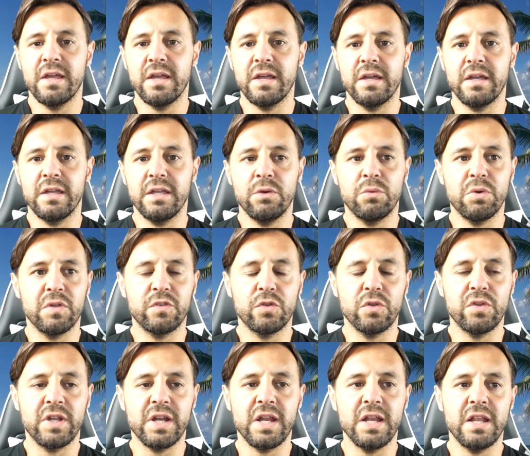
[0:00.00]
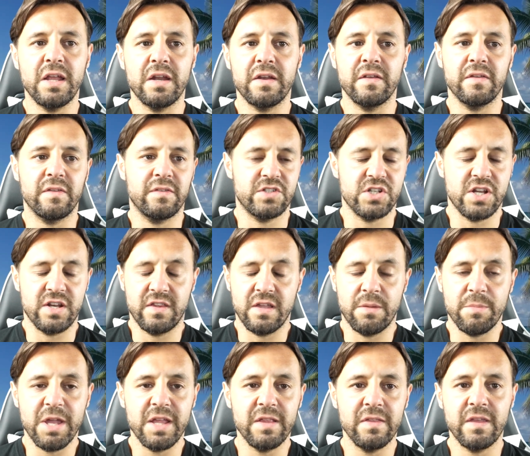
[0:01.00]
eh, in questo trailer
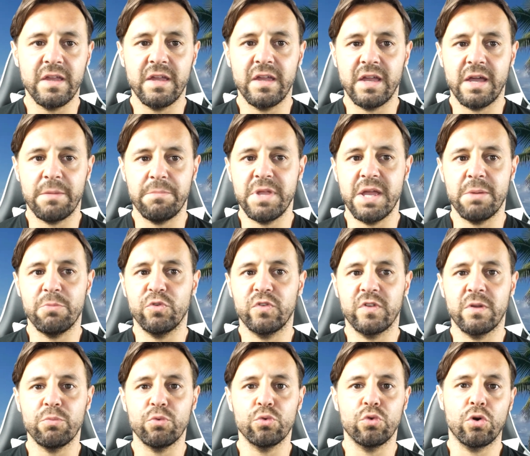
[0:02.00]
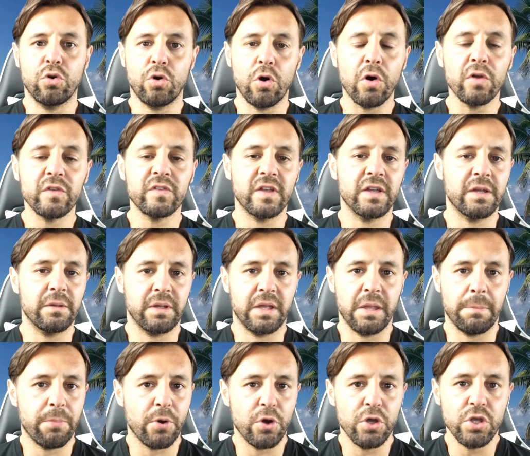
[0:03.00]
certamente abbiamo saputo cose
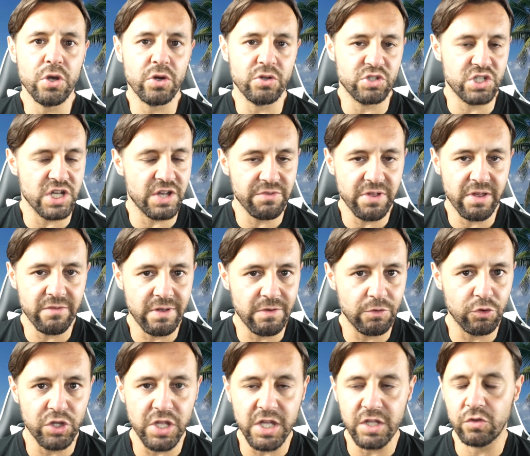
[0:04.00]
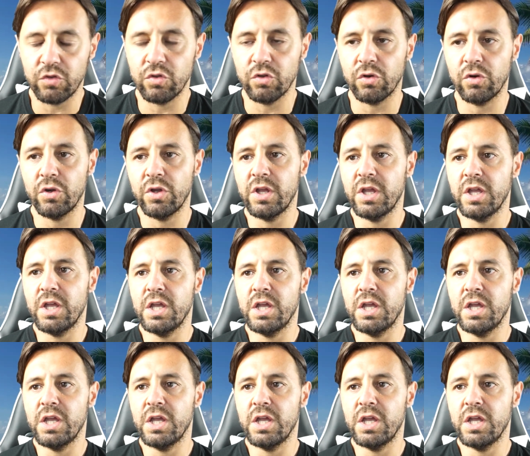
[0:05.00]
che poi io già vi avevo detto